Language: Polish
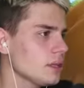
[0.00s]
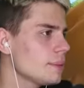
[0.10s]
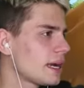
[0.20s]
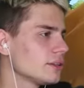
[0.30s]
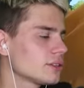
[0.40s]

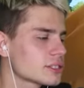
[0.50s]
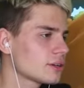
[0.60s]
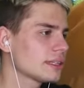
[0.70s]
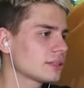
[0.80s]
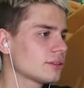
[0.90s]
Dobra, no to
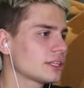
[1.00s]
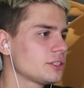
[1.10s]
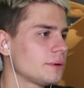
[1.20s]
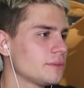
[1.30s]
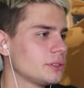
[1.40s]
skoro tak, to tak
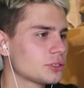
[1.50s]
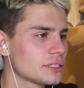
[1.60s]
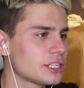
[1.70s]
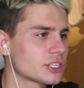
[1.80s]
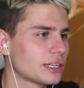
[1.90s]
się bawimy.
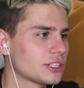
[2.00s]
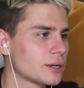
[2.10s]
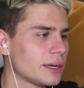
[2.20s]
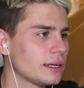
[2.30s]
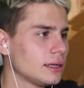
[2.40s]
Szósteczka dla
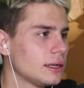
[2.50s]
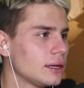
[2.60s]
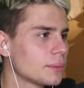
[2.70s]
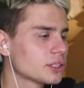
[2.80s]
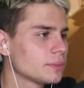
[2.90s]
ciebie.
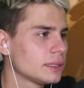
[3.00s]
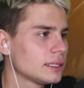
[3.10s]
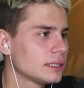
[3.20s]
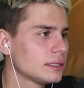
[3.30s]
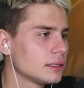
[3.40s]
Proszę
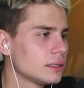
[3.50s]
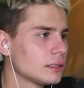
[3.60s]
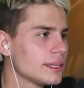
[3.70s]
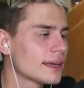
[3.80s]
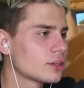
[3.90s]
pana.
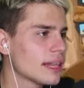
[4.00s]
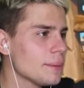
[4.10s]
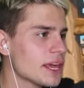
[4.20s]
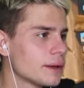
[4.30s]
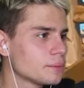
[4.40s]
Ogi. Nie, to dla
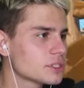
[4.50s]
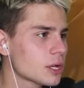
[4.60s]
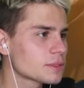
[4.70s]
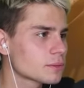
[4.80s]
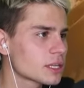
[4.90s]
mnie!
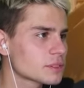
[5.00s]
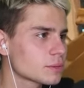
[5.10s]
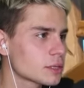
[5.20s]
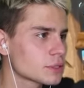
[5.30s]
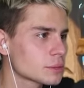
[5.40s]
Stop, stop, stop,
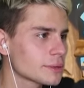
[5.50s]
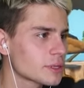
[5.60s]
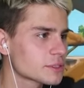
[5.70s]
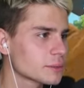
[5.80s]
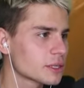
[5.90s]
stop, stop, stop,
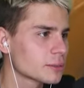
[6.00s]
stop, stop,